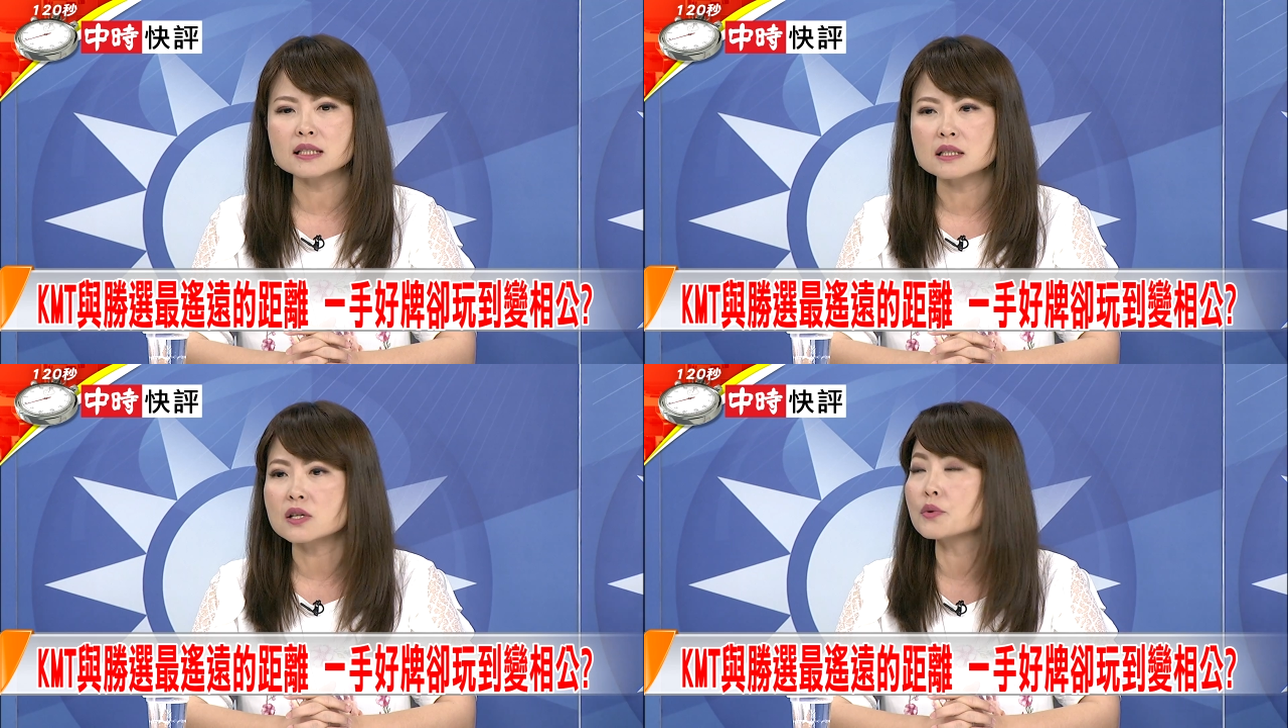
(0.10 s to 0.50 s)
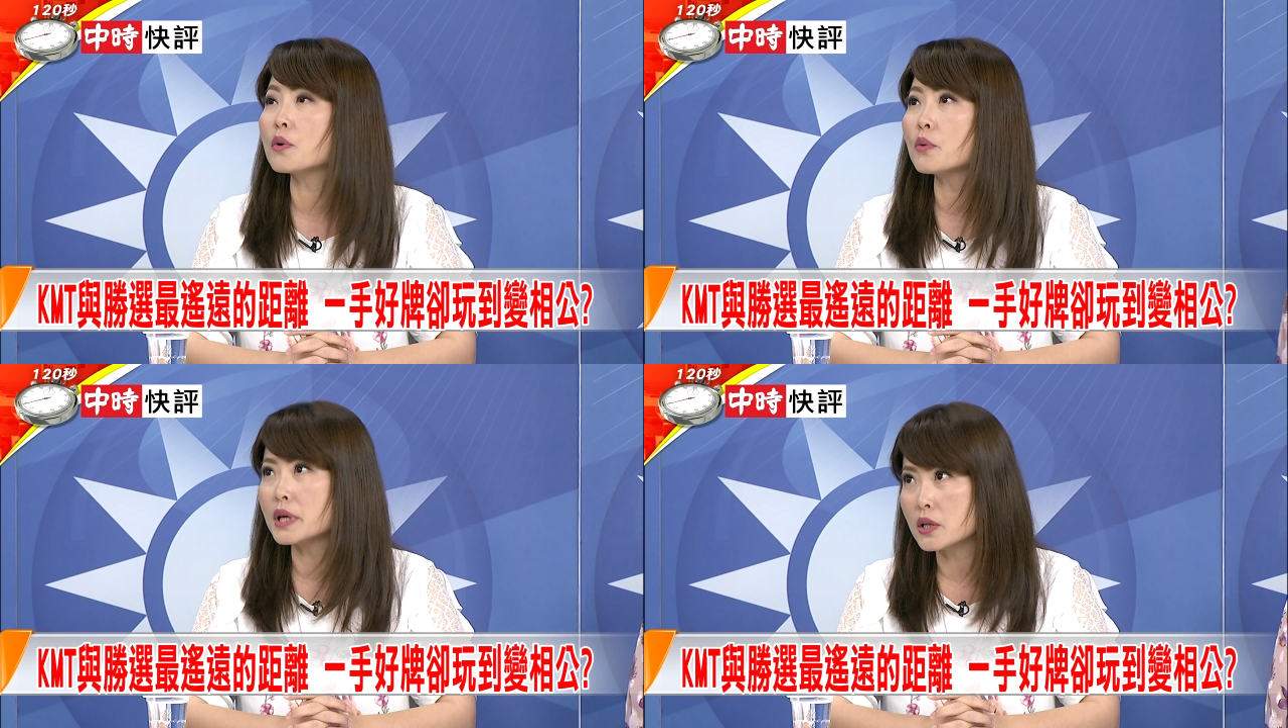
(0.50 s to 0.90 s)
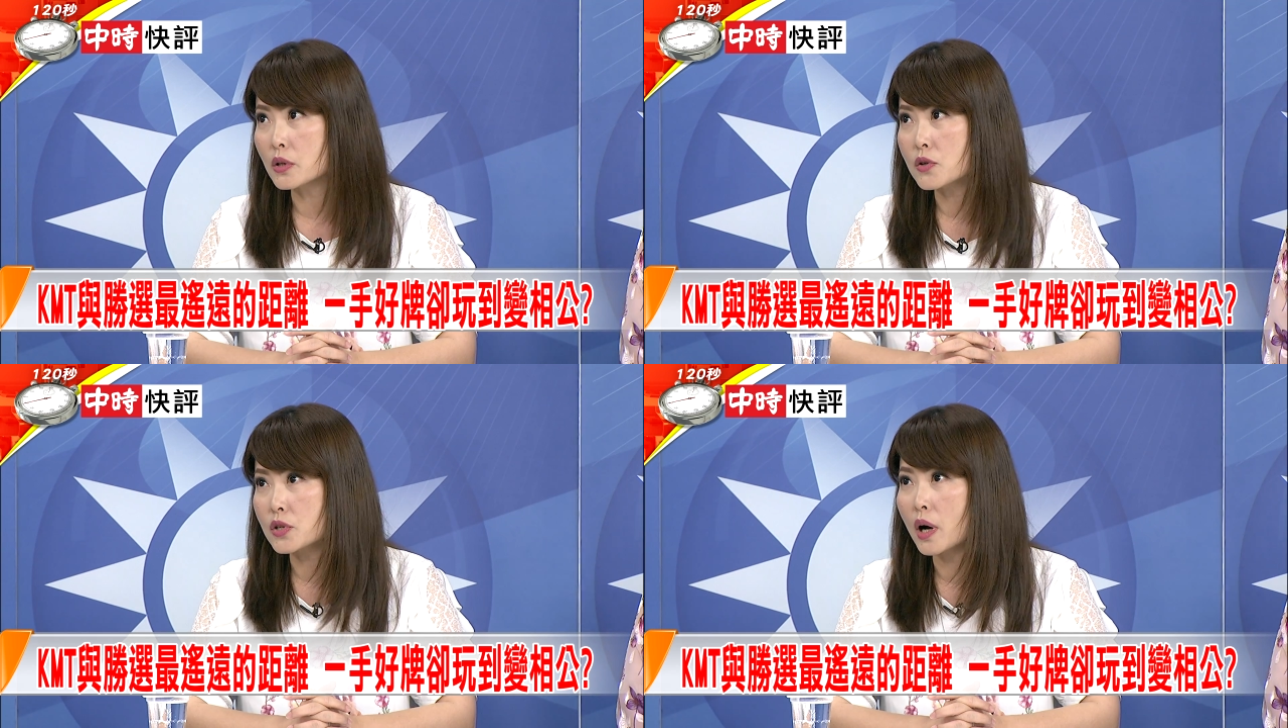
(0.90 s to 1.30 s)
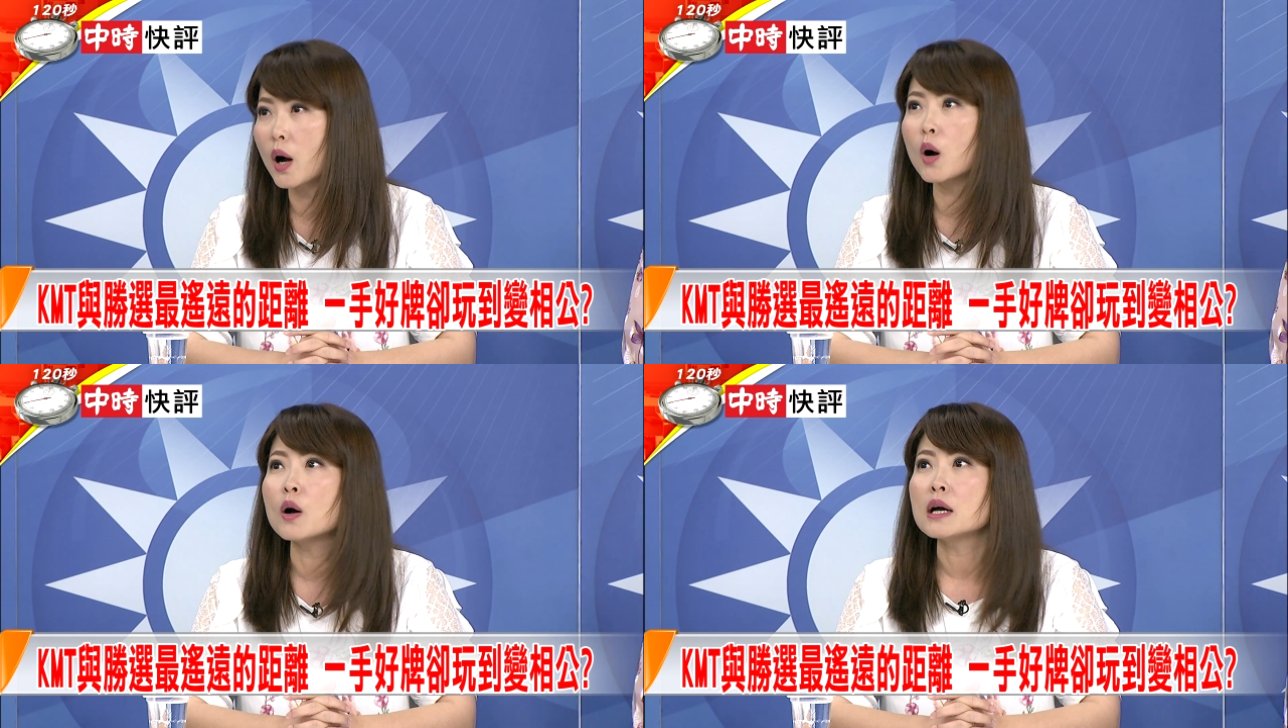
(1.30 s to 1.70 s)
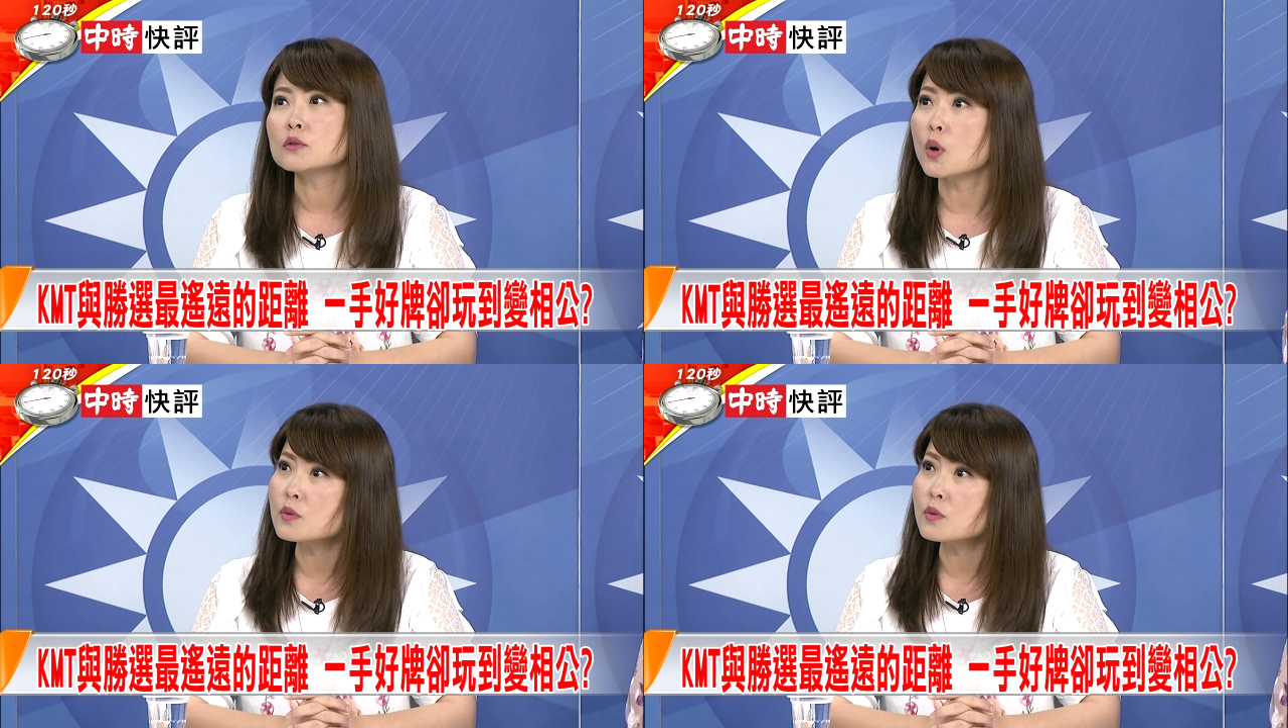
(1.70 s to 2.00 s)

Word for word: 行政院会议的时候，通